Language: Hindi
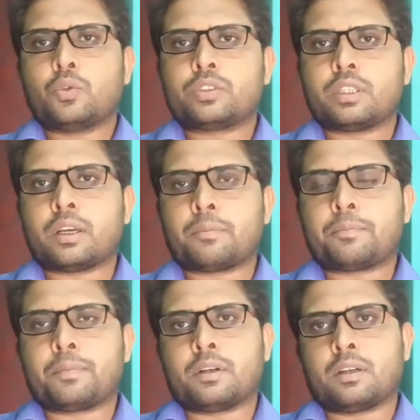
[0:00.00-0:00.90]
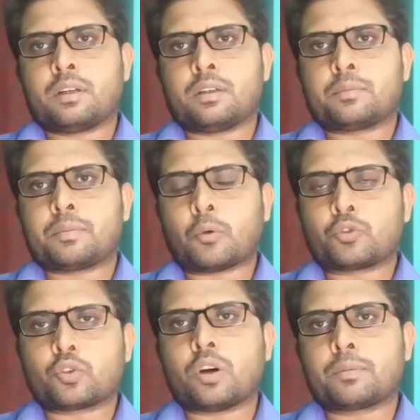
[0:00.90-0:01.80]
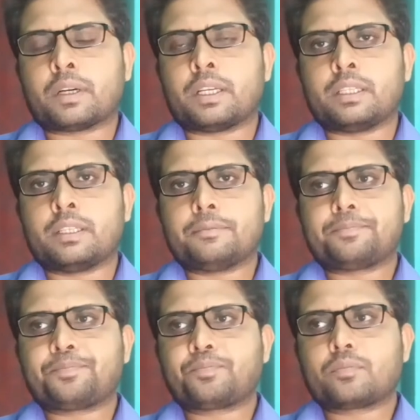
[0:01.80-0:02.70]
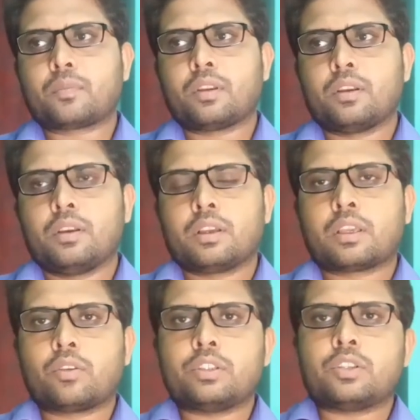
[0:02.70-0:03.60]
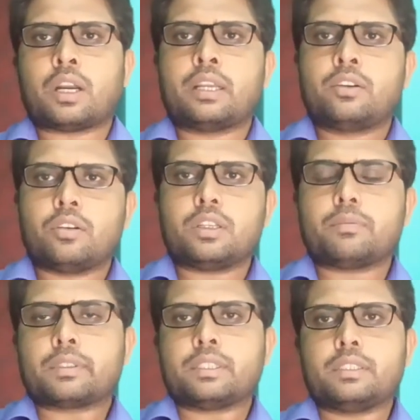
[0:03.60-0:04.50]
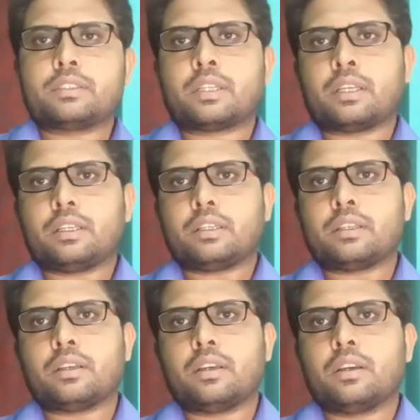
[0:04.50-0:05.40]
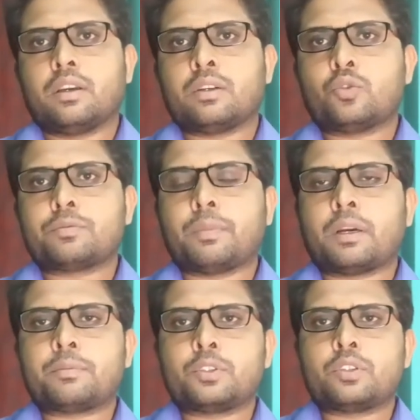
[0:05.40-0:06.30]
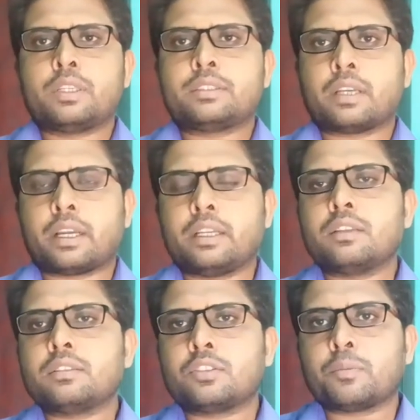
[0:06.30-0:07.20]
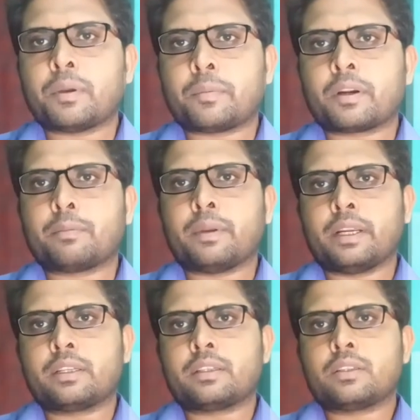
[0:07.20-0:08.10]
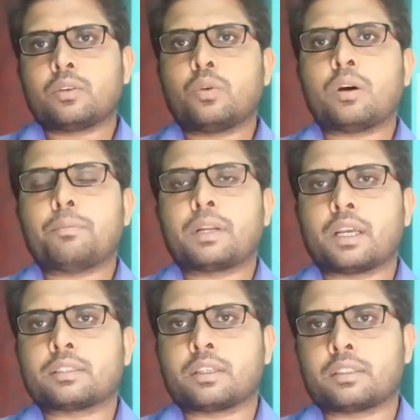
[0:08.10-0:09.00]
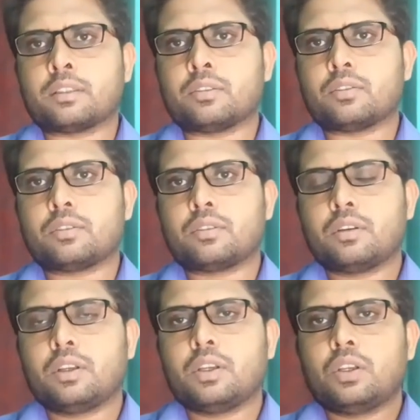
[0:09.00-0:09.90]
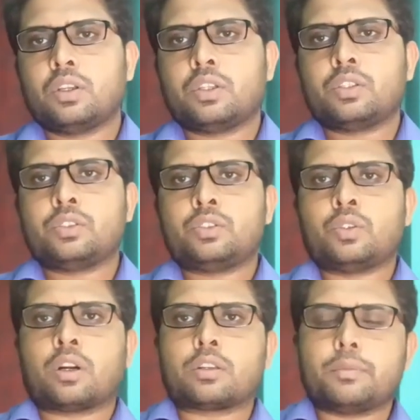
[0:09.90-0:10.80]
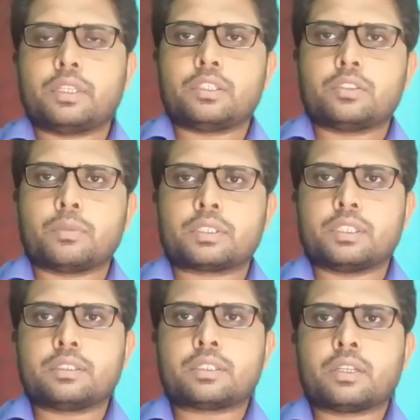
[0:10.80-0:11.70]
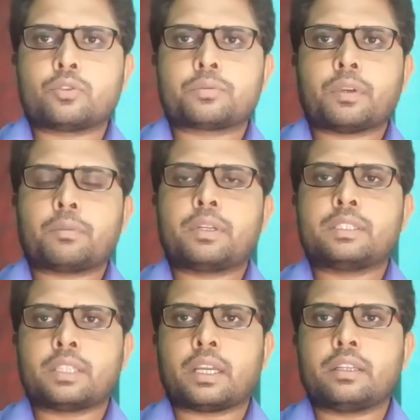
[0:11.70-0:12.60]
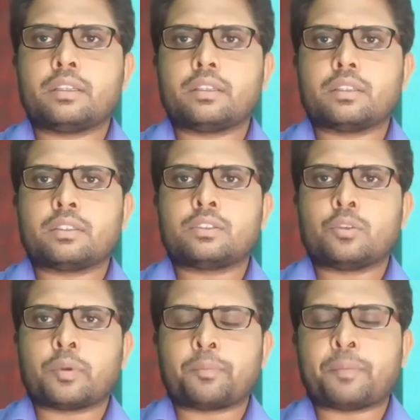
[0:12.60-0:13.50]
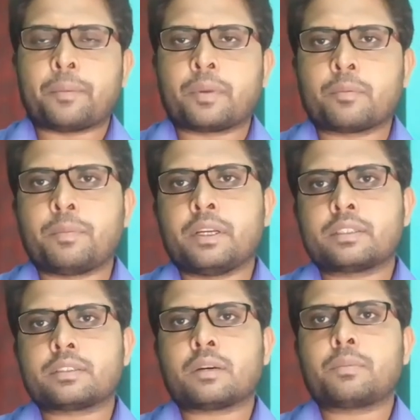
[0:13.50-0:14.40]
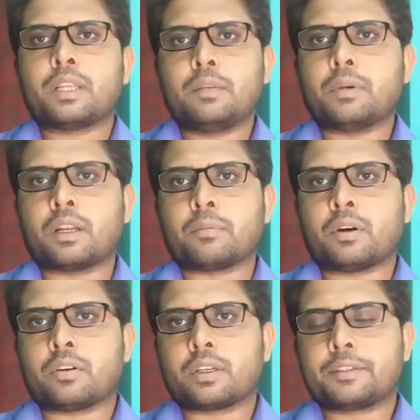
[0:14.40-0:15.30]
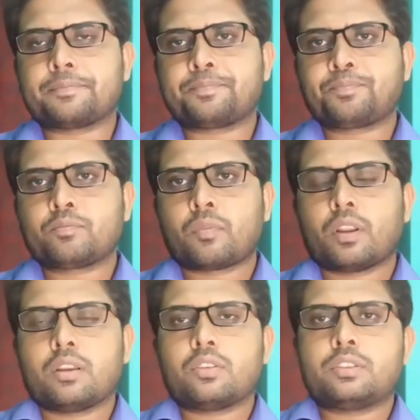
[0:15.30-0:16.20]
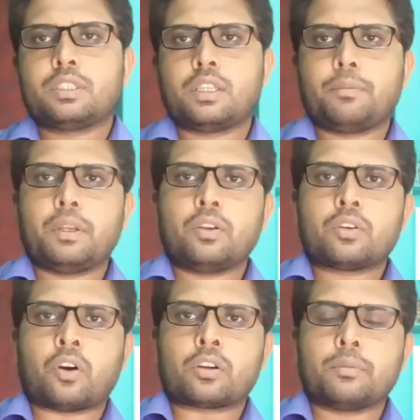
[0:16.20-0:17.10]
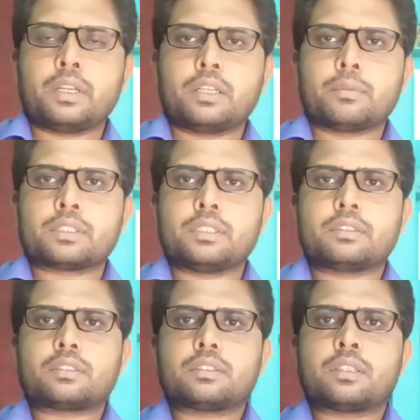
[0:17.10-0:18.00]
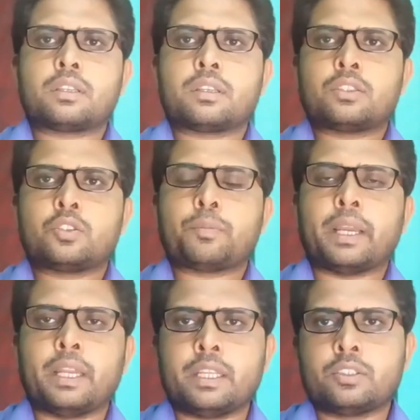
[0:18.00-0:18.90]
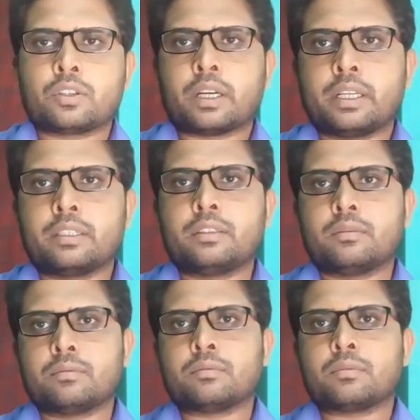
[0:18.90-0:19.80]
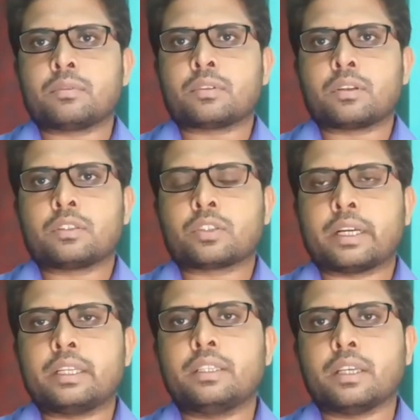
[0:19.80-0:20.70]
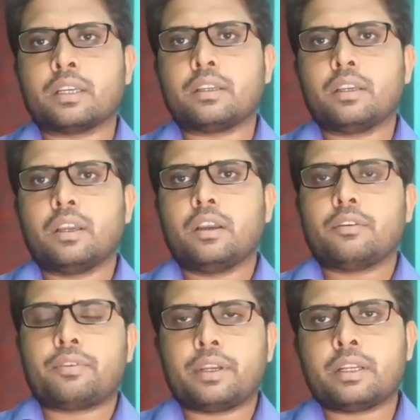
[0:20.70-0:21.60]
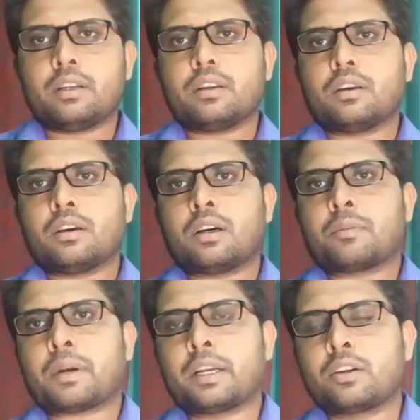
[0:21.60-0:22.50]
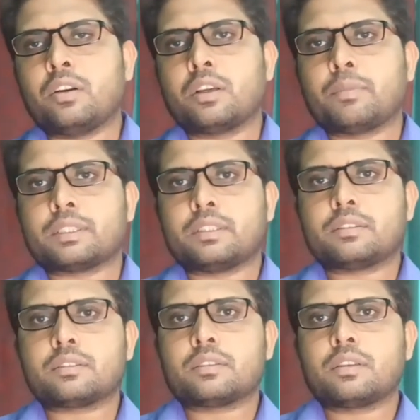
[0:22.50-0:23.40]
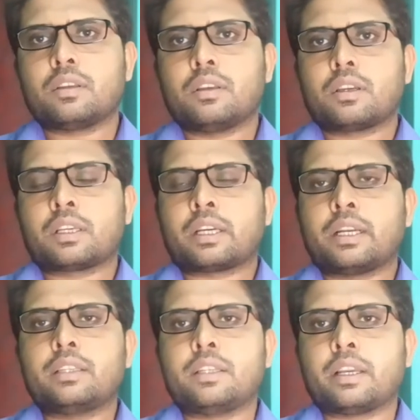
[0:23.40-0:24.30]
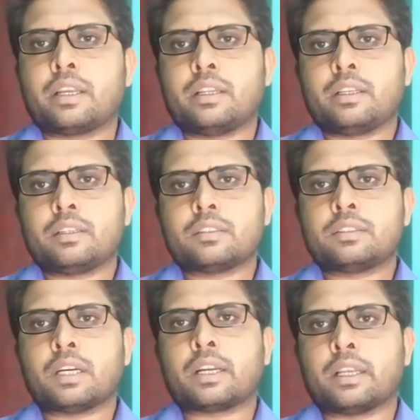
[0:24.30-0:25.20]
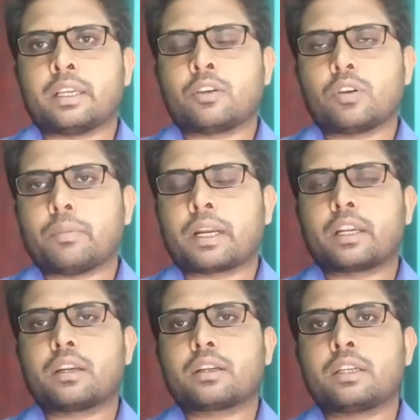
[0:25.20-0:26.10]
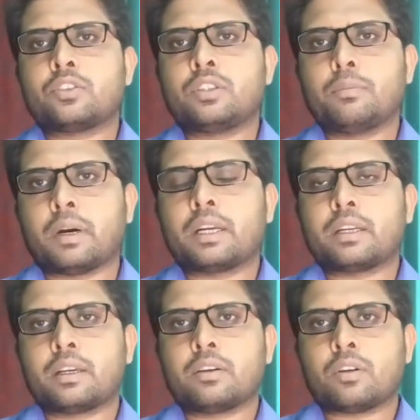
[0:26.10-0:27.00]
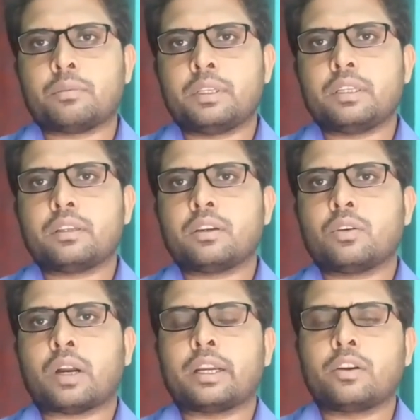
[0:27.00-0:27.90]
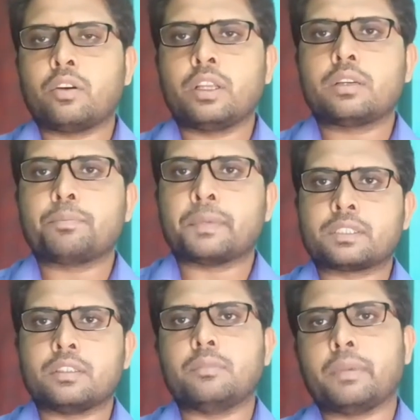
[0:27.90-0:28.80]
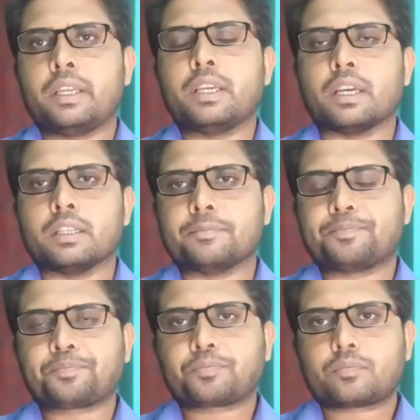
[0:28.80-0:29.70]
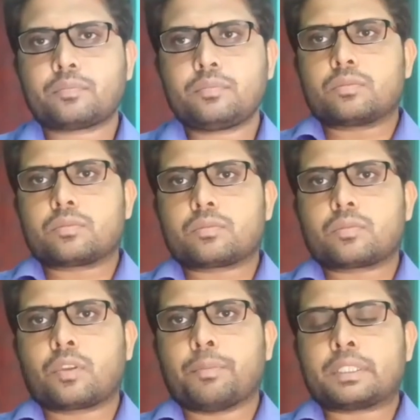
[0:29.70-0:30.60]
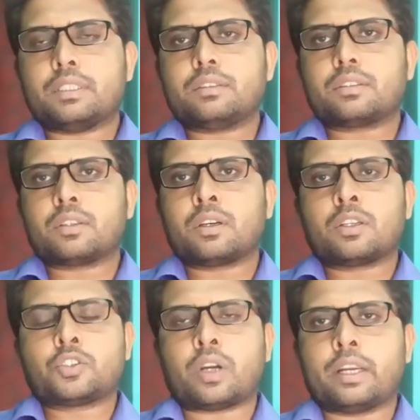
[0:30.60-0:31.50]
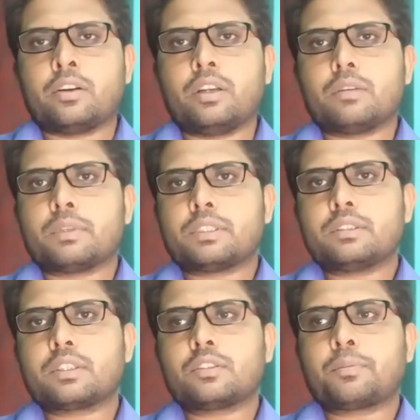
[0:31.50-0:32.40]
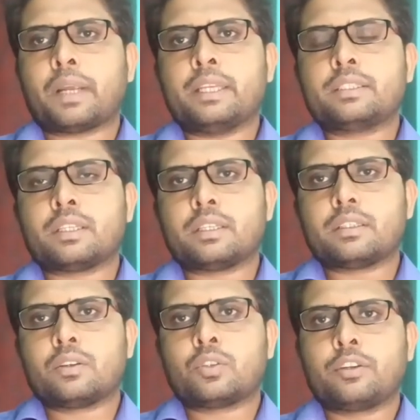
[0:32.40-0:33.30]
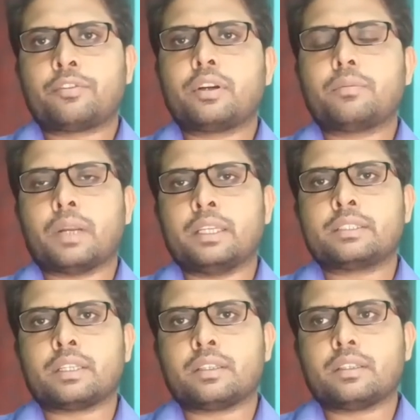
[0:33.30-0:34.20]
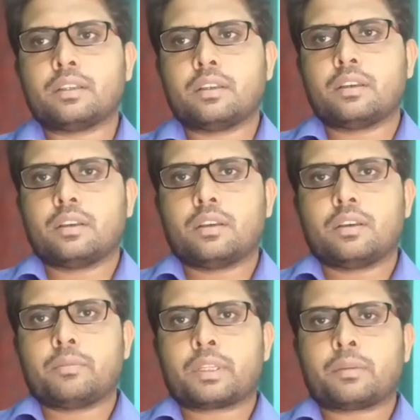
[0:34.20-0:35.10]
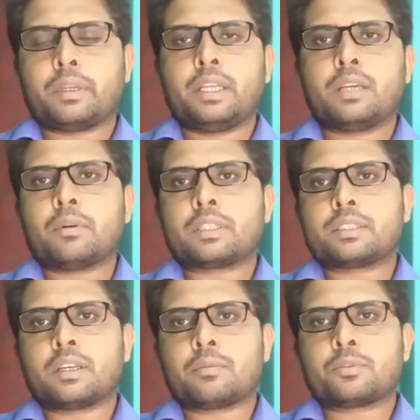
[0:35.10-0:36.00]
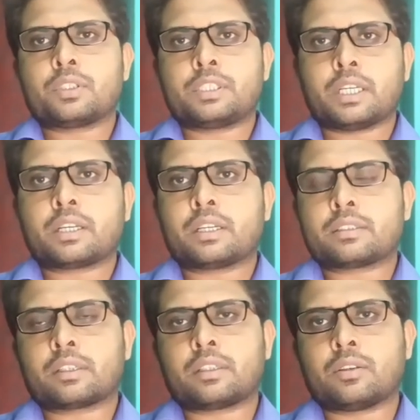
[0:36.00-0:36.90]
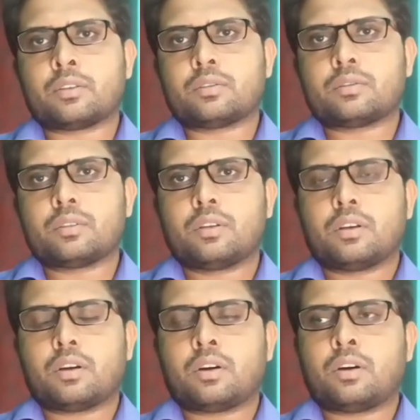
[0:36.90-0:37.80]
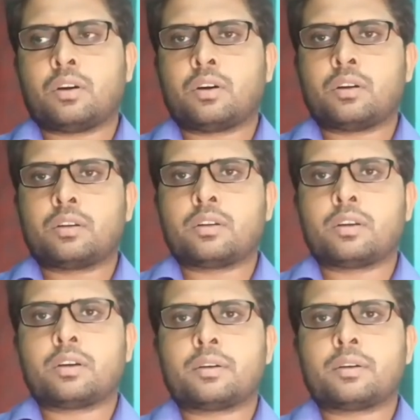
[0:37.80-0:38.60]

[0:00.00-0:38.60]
उससे आप उसको आप ख़रीदें क्योंकि जो हाइड्रोलिक मशीन्स है उसमें आप जो डिज़ाइन जो पेपर प्लेट वो आप बना सकते हो जो ऑटोमेटिक जो मशीन्स है उसमें आप डिज़ाइन जो पेपर प्लेट्स आप नहीं बना पाओगे तो जितने भी लोग ऑटोमेटिक मशीन्स जो पहले जो खरीद जो खरीदे हैं फिर आप हाइड्रोलिक मशीन्स की खरीदने के लिए जा रहे हैं क्योंकि मार्केट का जो डिमांड है वो अभी हाइड्रोलिक मशीन में ही है तो मशीन्स जो हाइड्रोलिक मशीन्स का जो प्राइस है वो डिफरेंट प्राइस है मतलब इंडिया मार्ट से आप उसे चेक कर सकते हो और